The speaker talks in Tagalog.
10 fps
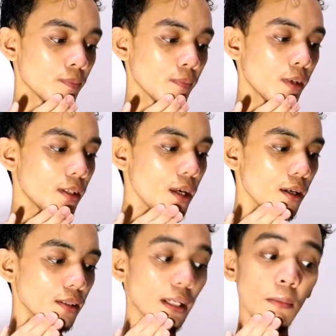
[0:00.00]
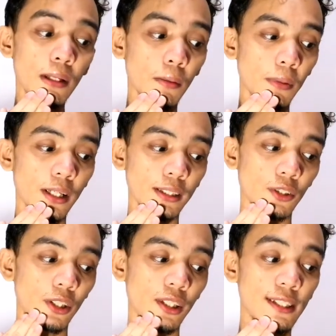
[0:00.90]
Hindi, sa gabi lang pala siya,
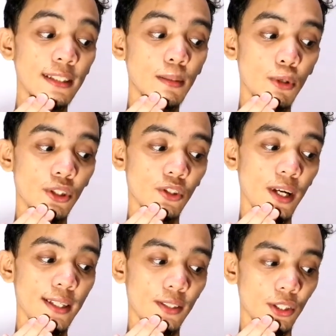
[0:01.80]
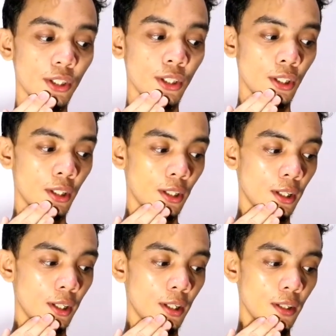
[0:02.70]
sorry. This is the moisturizer.
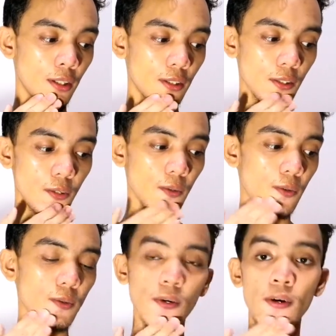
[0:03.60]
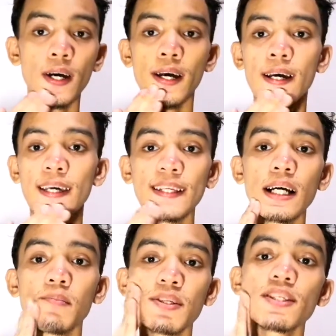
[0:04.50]
So,
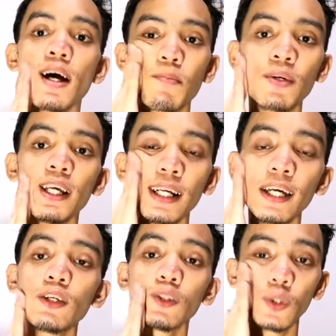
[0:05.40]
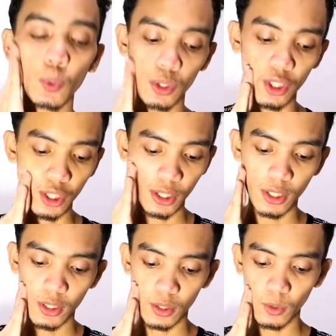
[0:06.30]
ginagamit siya after ilagay yung toner.
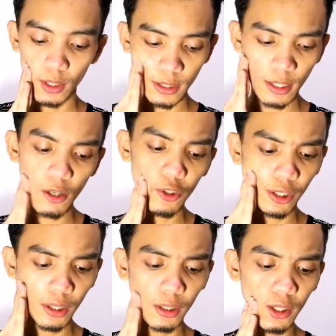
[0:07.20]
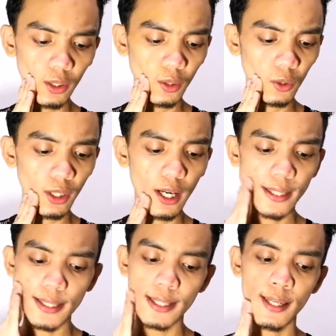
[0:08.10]
So, according dito
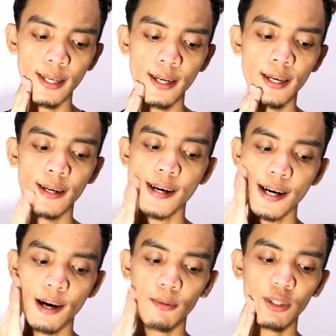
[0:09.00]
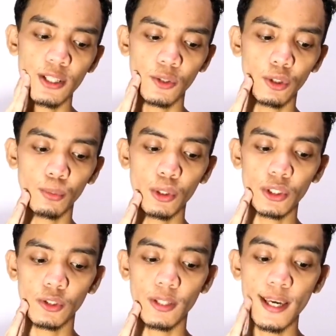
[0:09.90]
guys, um, restore,
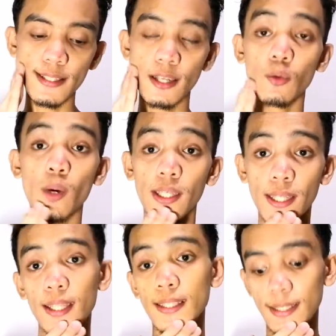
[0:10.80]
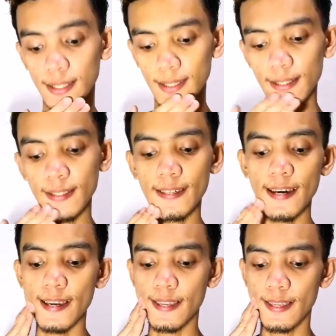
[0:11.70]
moisturize, and whitens.
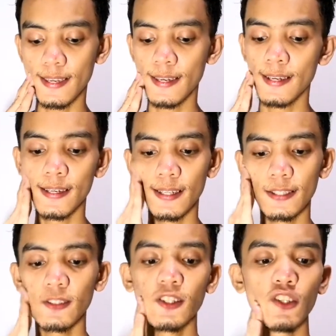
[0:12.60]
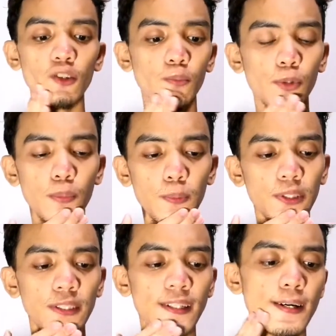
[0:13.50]
Yan. So, yun yung
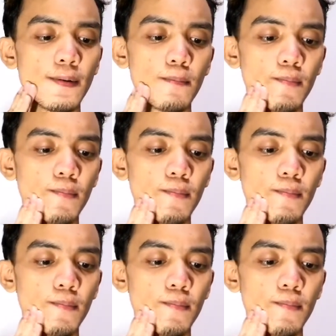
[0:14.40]
purpose niya.